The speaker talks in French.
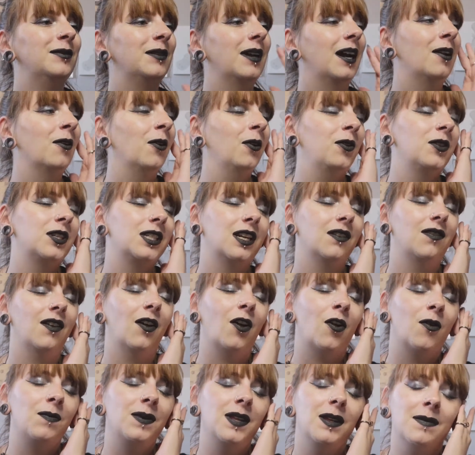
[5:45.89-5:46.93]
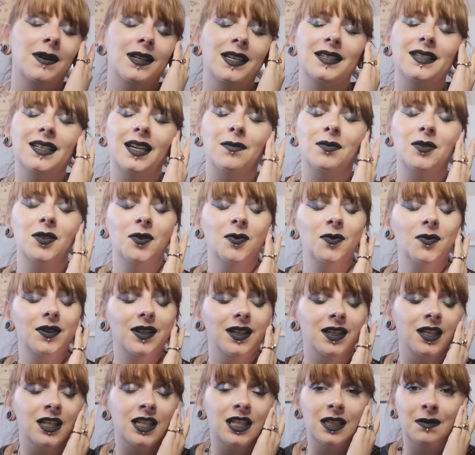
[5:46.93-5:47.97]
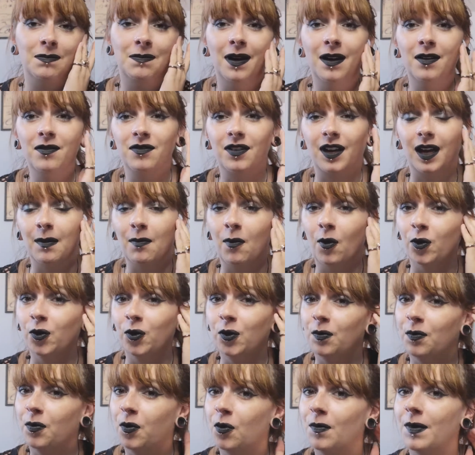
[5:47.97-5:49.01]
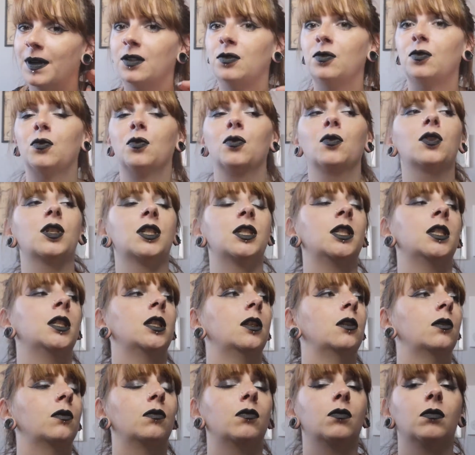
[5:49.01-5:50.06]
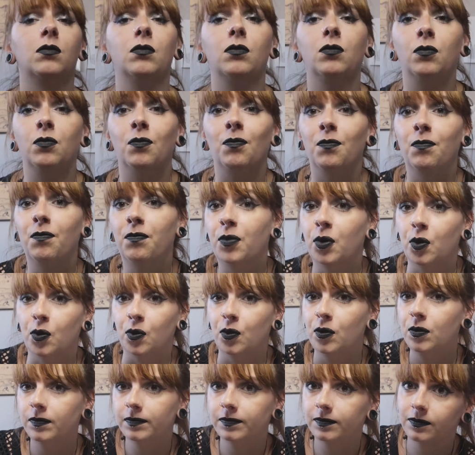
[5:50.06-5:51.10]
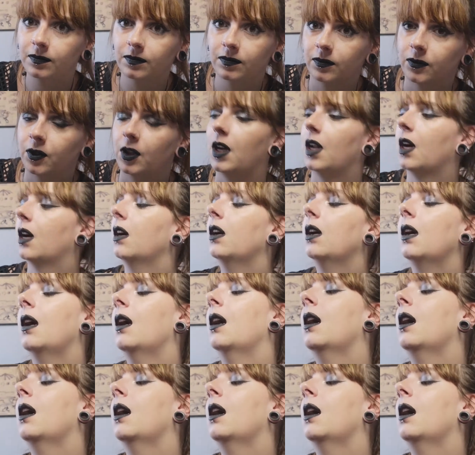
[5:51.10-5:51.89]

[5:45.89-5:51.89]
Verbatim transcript: alors que j'avais rempli ma description et j'ai pas vraiment une peau mature, j'ai une peau, voilà.